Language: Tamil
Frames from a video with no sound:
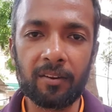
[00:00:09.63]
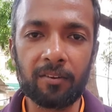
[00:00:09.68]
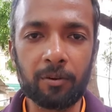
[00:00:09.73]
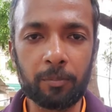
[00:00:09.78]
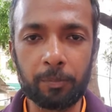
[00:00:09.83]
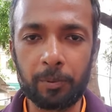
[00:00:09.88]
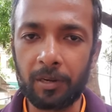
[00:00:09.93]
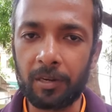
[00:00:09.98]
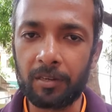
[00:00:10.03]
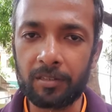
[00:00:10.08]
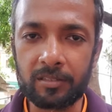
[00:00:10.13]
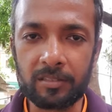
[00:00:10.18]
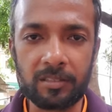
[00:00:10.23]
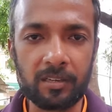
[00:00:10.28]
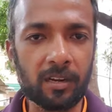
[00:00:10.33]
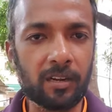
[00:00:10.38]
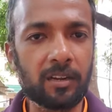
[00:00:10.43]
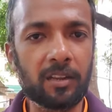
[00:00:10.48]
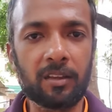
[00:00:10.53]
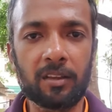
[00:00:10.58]
லெவன் ப்ரீ
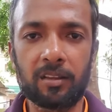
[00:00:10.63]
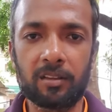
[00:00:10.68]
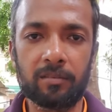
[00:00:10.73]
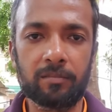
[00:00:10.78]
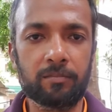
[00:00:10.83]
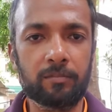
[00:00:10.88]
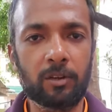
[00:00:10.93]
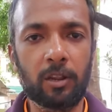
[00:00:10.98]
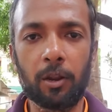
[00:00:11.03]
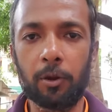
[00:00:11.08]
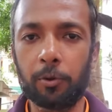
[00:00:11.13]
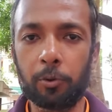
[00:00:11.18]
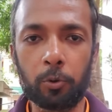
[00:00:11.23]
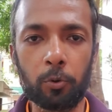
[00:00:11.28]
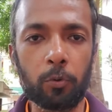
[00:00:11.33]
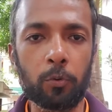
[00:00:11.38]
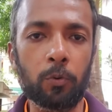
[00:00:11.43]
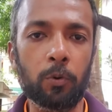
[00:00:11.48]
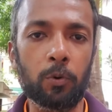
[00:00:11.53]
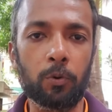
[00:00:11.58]
இன்ஸ்டால்டாக நாட்
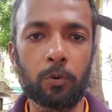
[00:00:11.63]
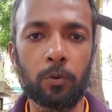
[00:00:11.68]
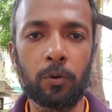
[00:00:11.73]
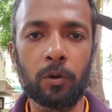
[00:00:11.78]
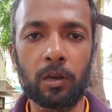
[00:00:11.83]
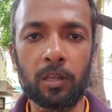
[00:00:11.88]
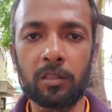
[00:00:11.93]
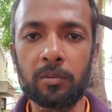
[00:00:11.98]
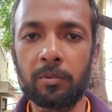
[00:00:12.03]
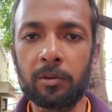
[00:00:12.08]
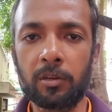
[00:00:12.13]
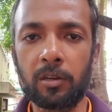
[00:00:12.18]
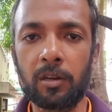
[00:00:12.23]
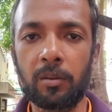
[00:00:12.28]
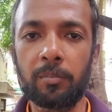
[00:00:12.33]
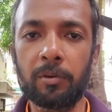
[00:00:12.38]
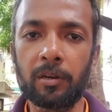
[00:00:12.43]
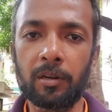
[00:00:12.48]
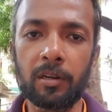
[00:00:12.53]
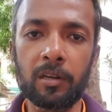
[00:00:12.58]
டூ வரும் அது மட்டும்
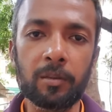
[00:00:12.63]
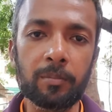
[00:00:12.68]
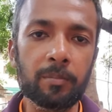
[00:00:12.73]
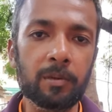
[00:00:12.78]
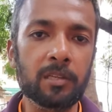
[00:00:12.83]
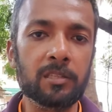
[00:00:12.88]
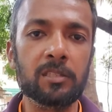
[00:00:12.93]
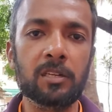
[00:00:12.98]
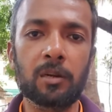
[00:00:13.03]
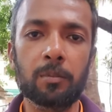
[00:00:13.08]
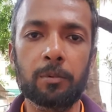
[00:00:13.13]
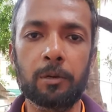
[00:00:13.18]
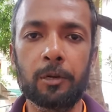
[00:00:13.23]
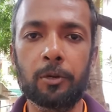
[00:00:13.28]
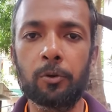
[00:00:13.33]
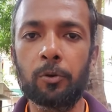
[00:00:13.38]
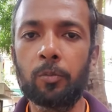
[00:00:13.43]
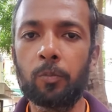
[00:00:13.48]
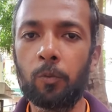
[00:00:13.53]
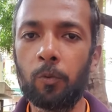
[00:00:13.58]
இல்லாமல் ரெண்டு மேஜர்
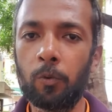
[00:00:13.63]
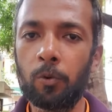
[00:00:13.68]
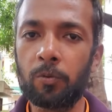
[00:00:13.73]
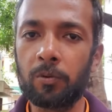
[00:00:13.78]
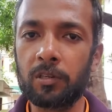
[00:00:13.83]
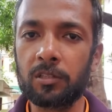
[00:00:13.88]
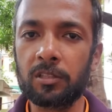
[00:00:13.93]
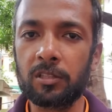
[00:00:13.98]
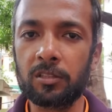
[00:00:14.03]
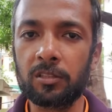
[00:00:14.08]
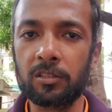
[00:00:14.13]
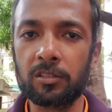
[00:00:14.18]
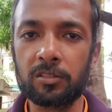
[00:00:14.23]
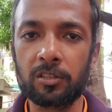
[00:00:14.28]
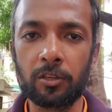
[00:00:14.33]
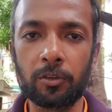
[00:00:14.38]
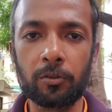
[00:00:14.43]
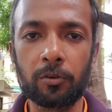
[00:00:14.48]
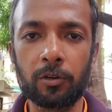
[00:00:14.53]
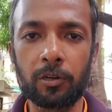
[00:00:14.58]
அப்டேட்டும் மூணு வருஷத்துக்கு
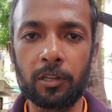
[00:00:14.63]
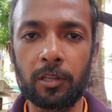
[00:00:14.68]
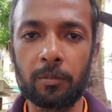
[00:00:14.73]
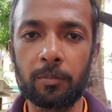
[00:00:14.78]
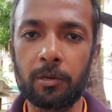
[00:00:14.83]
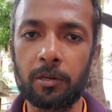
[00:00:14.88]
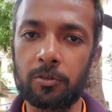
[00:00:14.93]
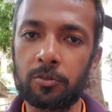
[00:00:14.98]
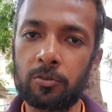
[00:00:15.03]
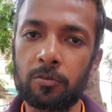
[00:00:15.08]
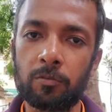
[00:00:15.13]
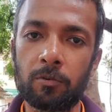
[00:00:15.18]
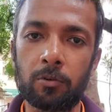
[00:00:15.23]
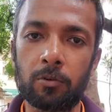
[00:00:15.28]
செக்யூரிட்டி அப்டேட்ஸும்